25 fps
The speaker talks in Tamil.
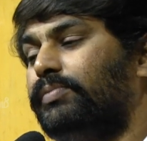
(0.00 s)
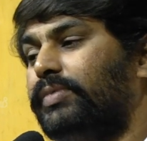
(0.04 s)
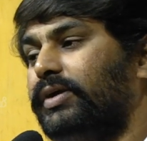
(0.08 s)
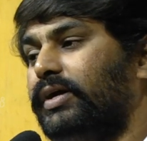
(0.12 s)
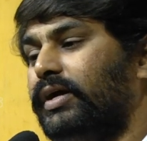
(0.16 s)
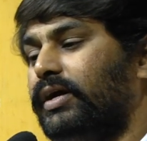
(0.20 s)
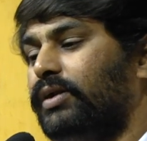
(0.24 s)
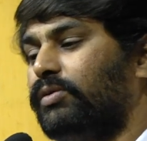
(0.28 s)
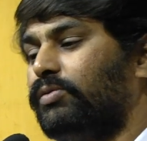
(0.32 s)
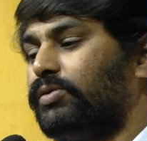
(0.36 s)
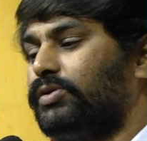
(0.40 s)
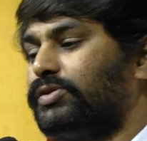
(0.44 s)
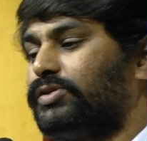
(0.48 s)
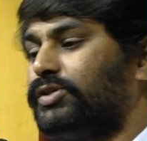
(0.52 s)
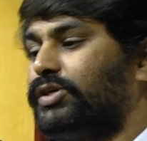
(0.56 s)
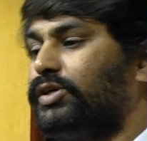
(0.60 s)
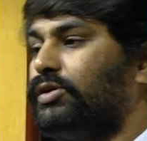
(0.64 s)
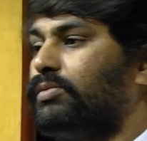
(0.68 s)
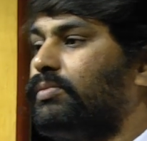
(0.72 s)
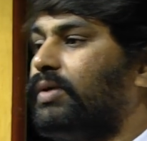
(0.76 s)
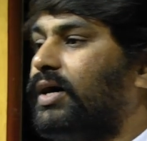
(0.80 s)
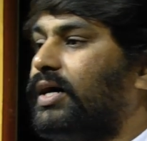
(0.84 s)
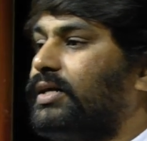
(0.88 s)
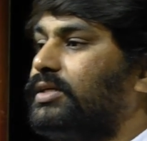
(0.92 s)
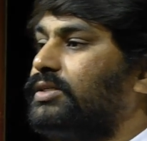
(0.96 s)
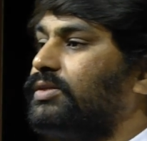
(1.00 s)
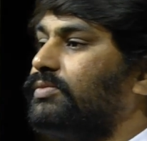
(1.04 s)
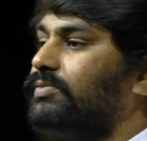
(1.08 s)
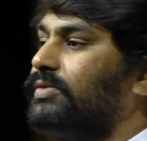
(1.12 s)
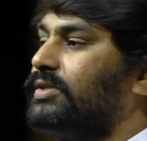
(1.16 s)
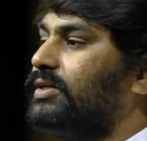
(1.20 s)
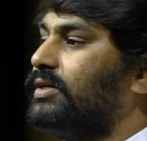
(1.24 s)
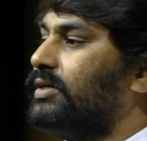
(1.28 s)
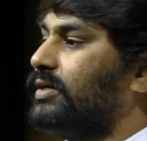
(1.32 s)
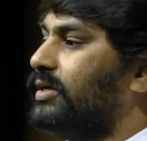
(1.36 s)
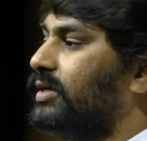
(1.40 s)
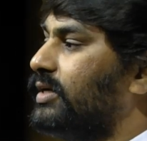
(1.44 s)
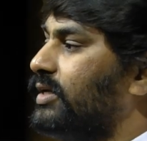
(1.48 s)
அப்படியான ஒரு சிறு மாற்றம்
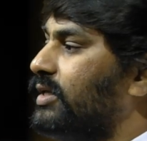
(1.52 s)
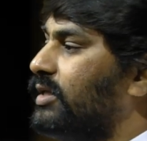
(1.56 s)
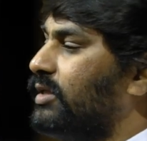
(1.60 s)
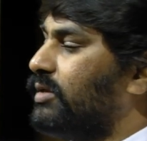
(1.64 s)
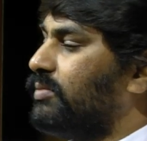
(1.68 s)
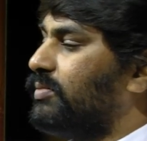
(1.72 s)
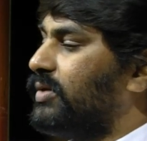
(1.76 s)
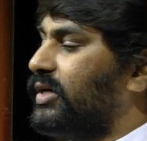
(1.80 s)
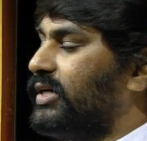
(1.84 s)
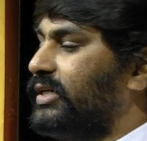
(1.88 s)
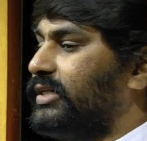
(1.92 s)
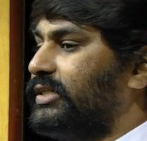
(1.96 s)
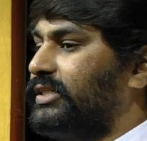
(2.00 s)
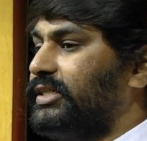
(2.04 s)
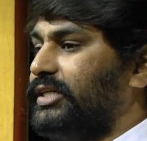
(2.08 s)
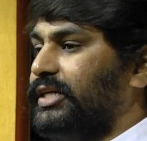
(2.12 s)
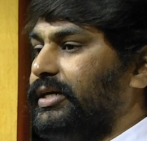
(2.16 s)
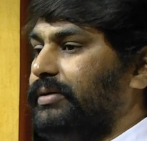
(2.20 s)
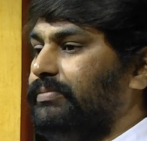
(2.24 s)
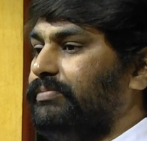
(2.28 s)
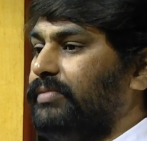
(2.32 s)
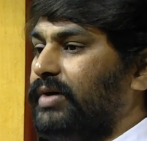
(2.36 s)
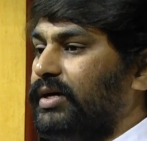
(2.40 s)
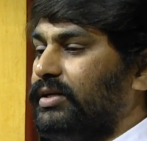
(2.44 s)
வந்திருக்கிறது அது மகிழ்ச்சி